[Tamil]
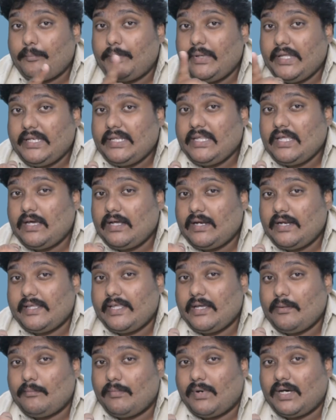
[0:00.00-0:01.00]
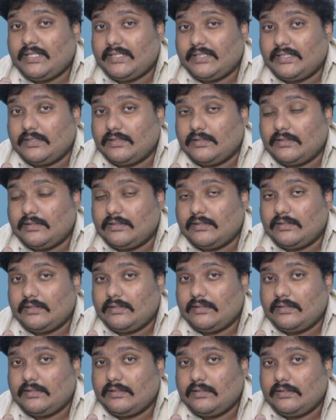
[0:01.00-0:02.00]
பெரியாரை ஏன் பாதிக்குது
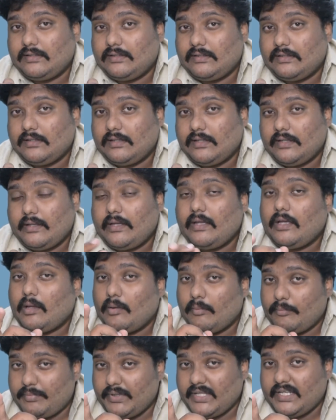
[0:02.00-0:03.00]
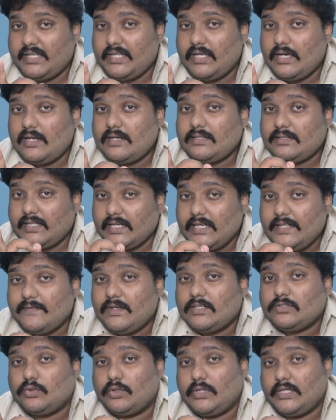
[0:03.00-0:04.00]
பெரியார்
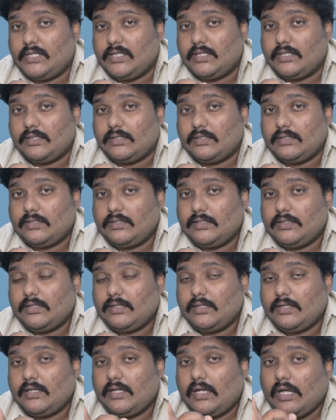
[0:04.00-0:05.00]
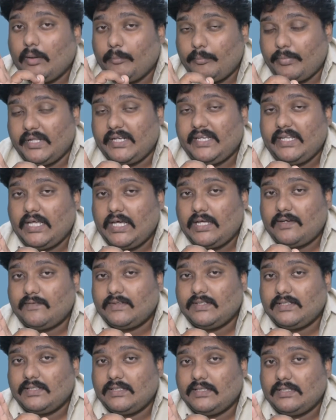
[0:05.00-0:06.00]
தெளிவாக சொல்லிட்டார் பெரியார்
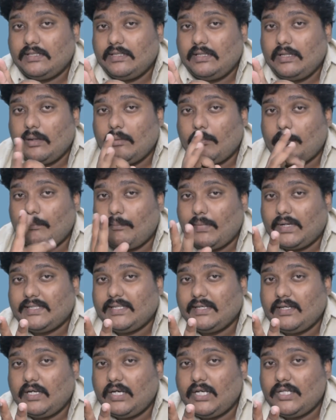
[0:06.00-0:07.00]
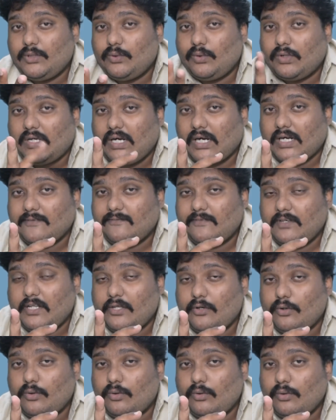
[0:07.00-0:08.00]
வந்து மதங்களையோ
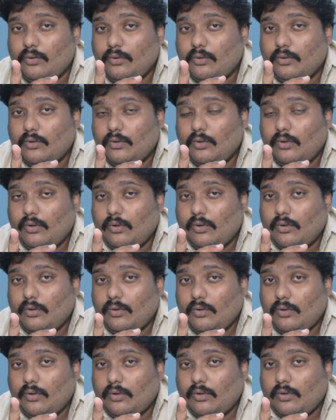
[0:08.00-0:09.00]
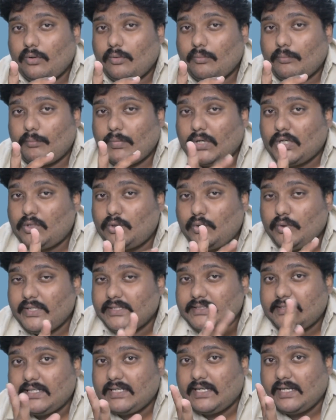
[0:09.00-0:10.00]
கடவுளையோ மட்டும்
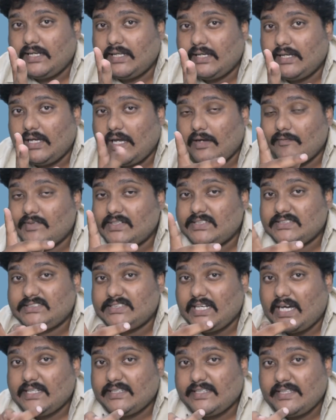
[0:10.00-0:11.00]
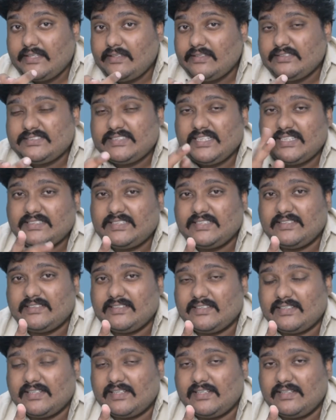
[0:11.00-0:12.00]
எதிர்க்கலை அவர் ஜாதியையும் சேர்த்து
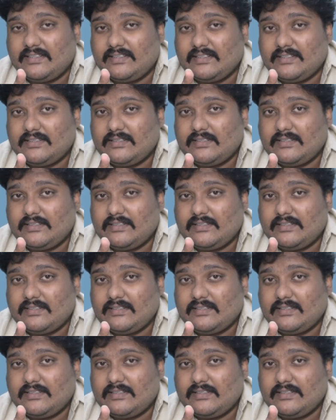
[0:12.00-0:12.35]
எதிர்க்கிறாரு